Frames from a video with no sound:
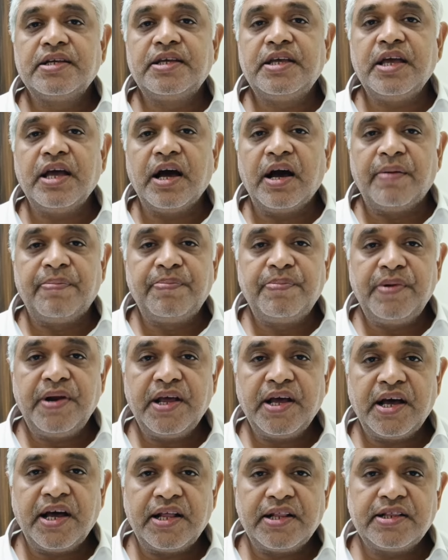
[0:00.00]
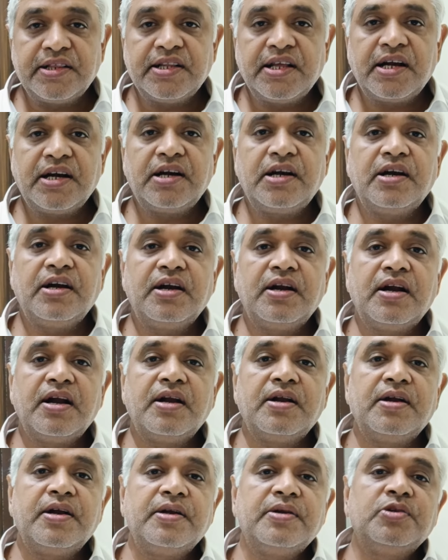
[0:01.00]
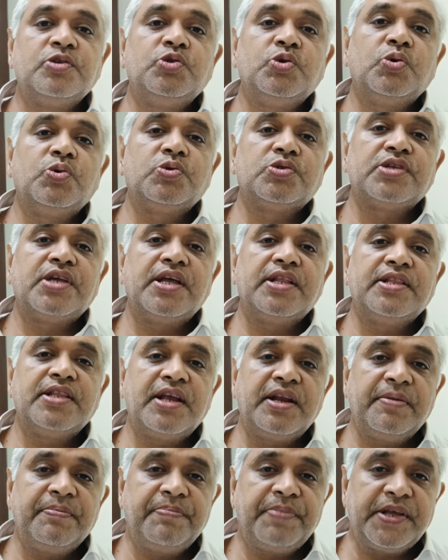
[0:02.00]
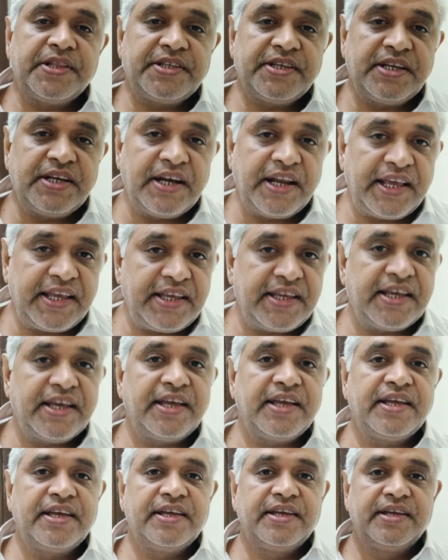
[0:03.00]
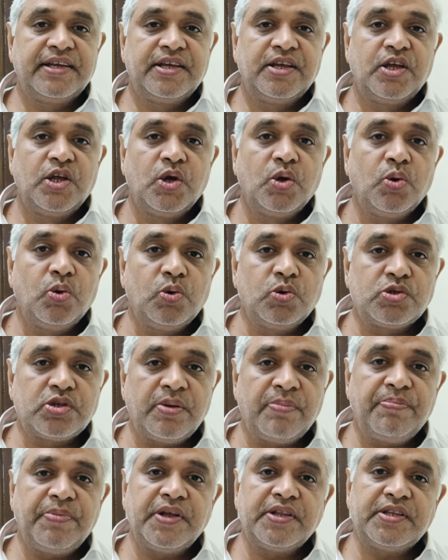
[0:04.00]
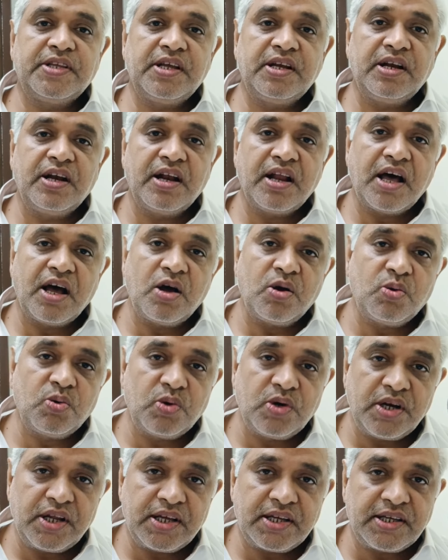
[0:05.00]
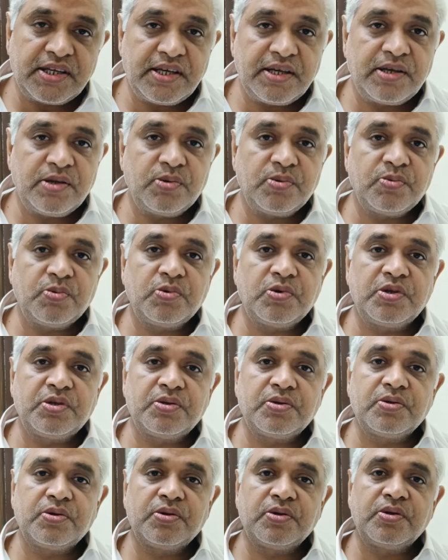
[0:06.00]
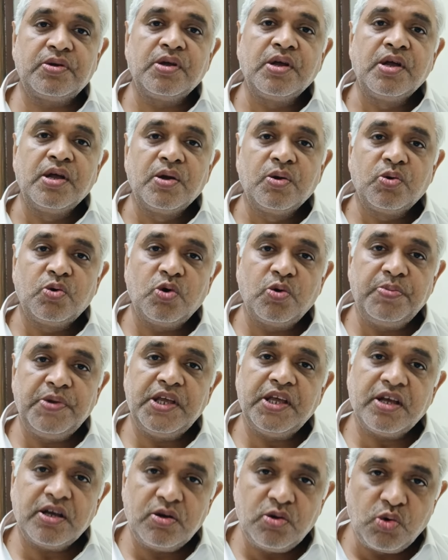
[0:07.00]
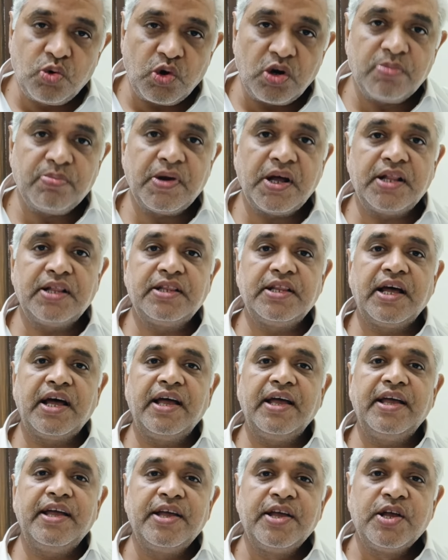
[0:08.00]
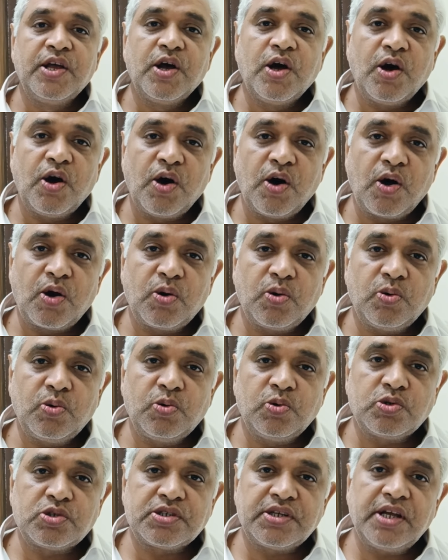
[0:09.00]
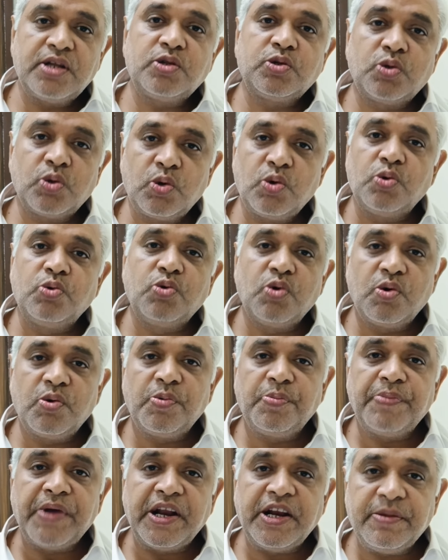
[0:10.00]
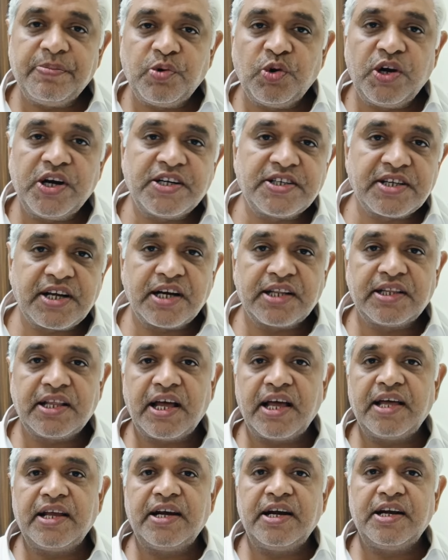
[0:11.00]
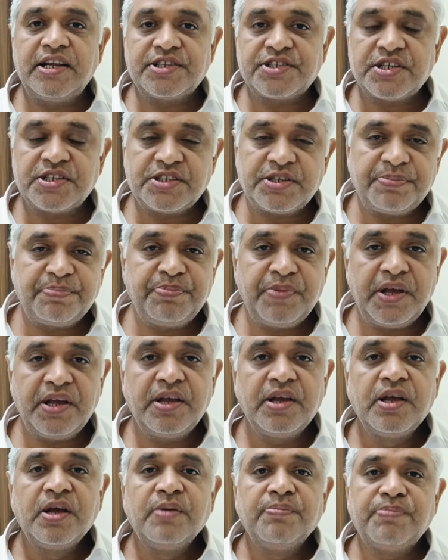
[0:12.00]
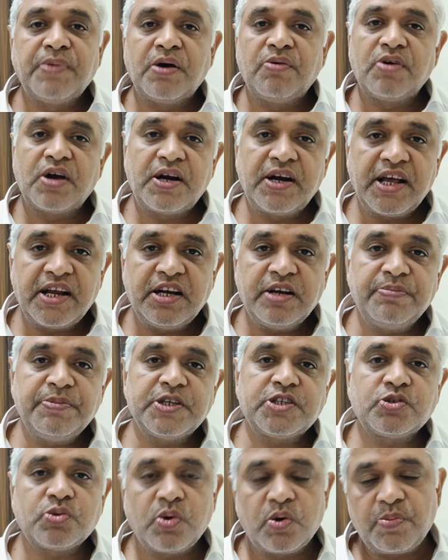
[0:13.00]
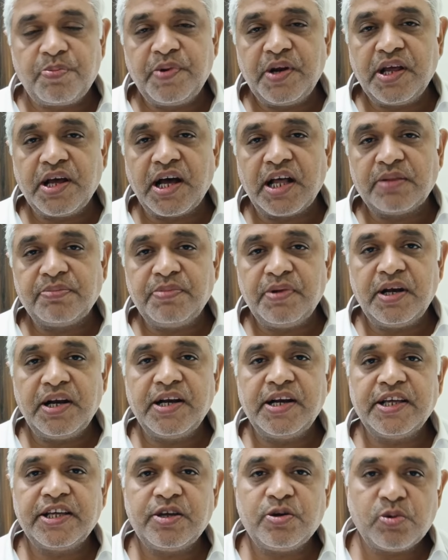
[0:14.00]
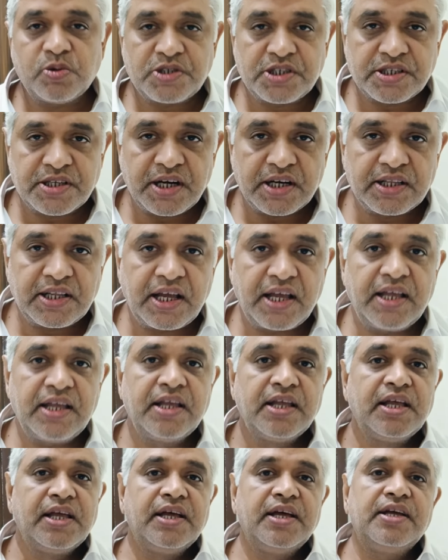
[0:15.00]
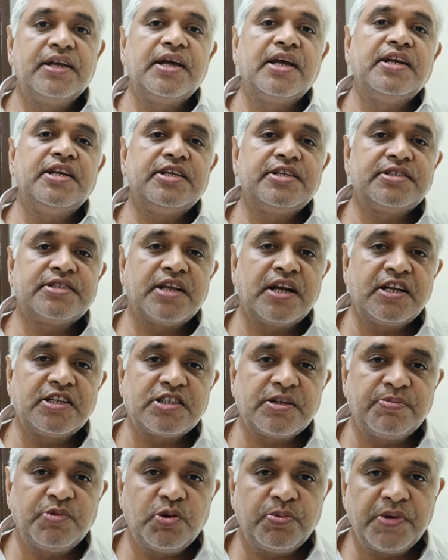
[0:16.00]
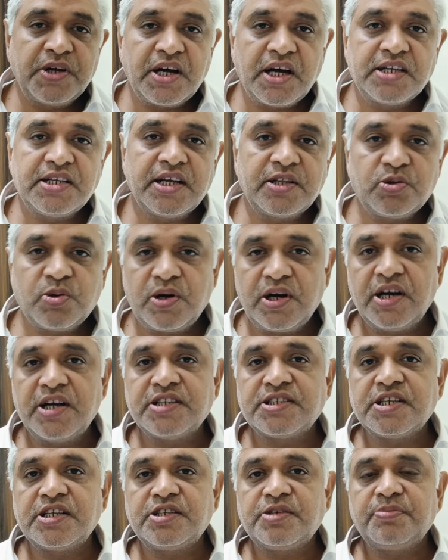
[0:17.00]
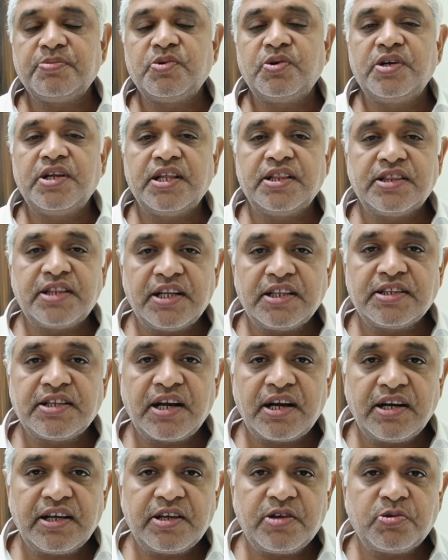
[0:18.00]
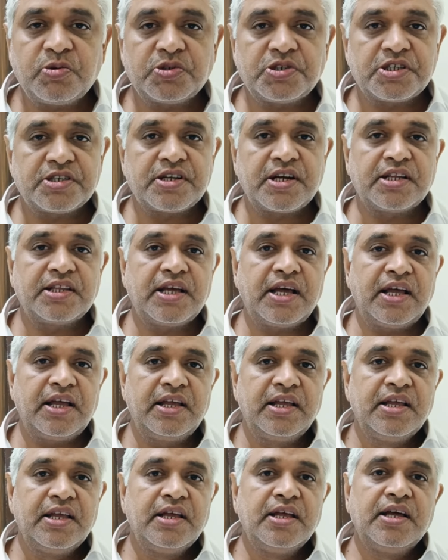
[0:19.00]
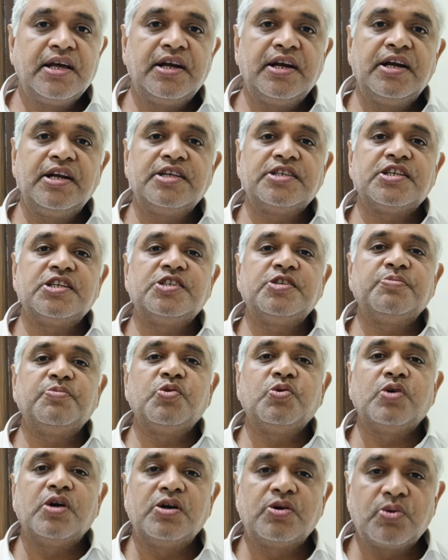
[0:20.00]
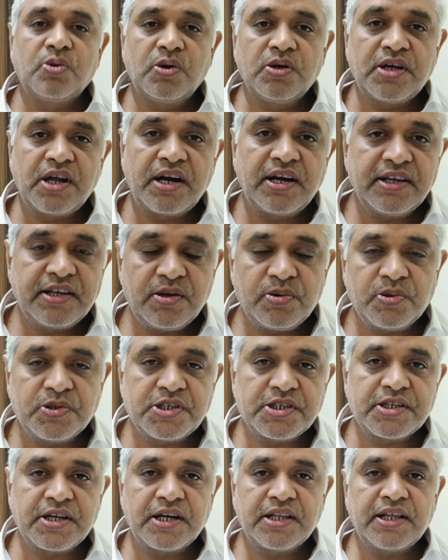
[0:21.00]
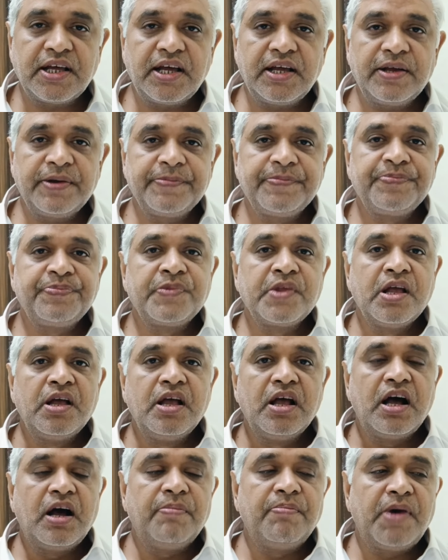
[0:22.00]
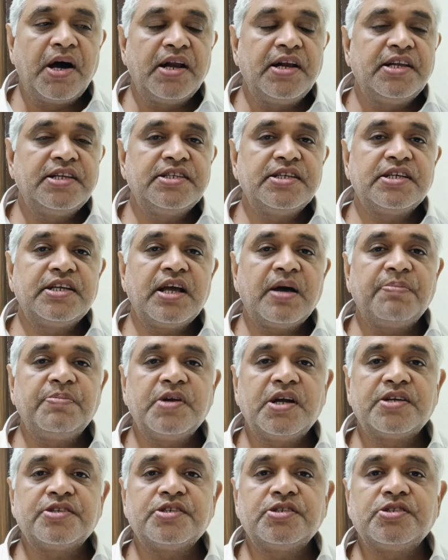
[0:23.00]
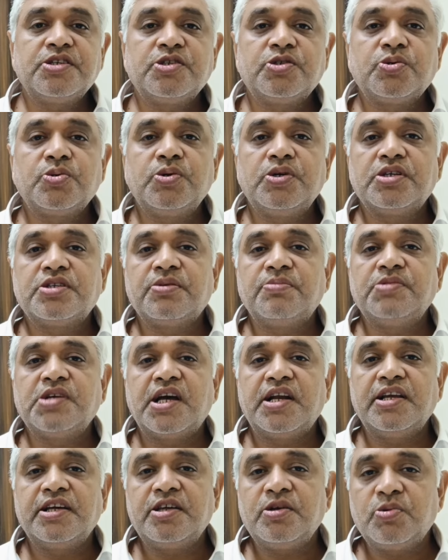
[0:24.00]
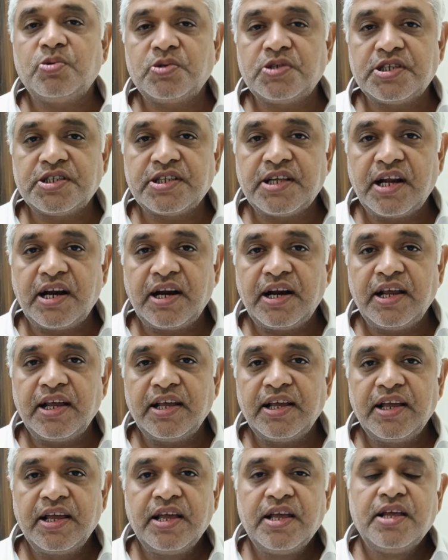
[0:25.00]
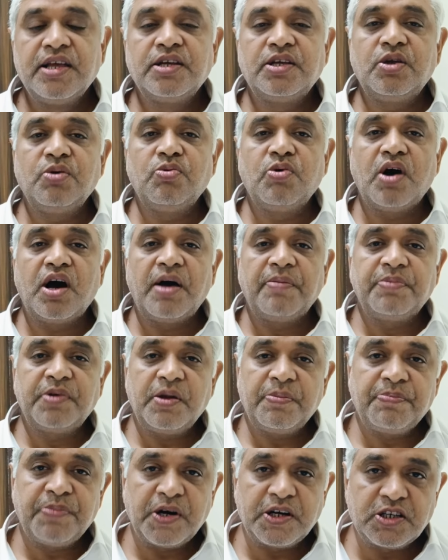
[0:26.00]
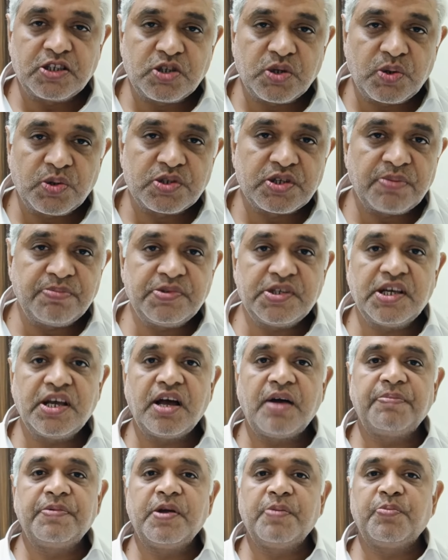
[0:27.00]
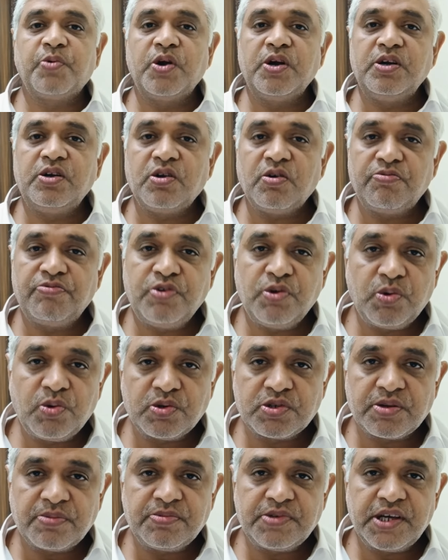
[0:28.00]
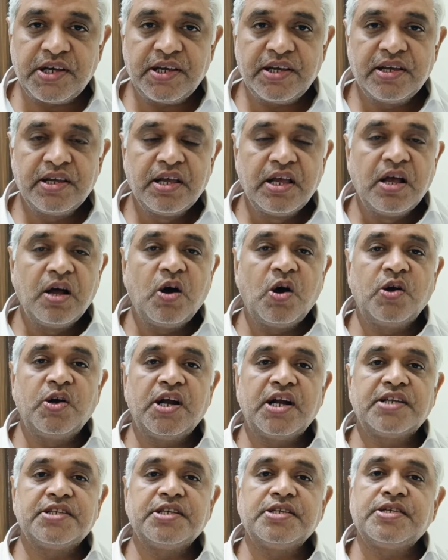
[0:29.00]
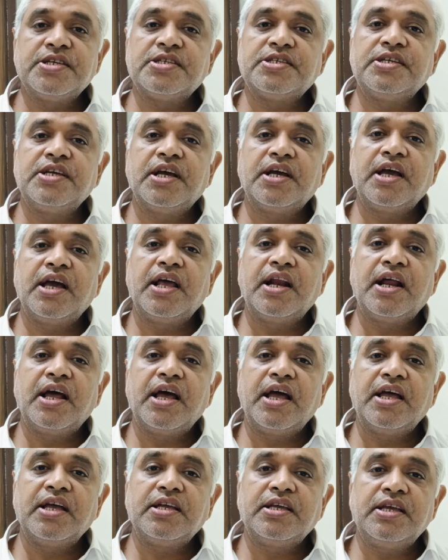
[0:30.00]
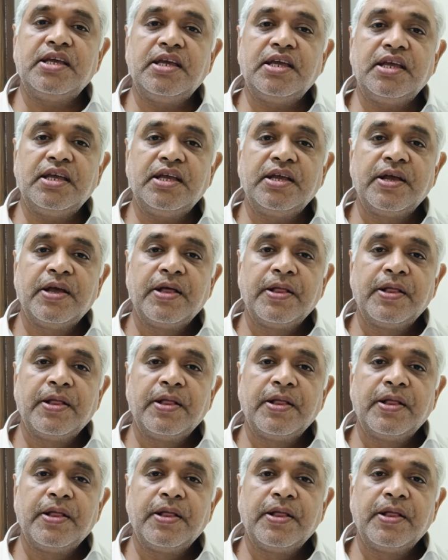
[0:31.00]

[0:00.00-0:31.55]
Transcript: कि अपने अंदर जो उसके अंदर एम्पैथी नहीं है उस एम्पैथी ना होने की को भी एक गुण मानता है और उसके थ्रू वो मैनिपुलेट करता है रिलेशनशिप में पावर डायनेमिक्स को अपने हाथ में लेने की कोशिश करता है यानी सरल शब्दों में कहा जाए तो रिलेशनशिप को नियंत्रित करने की कोशिश करता है रिलेशनशिप को कंट्रोल करने की कोशिश करता है अब मान लीजिए कि आप नार्सिसिस्ट को ये समझाने की कोशिश कर रहे हैं कि वो आपके पक्ष को समझे आपके पॉइंट ऑफ व्यू को समझे और नार्सिसिस्ट ये कह रहा है कि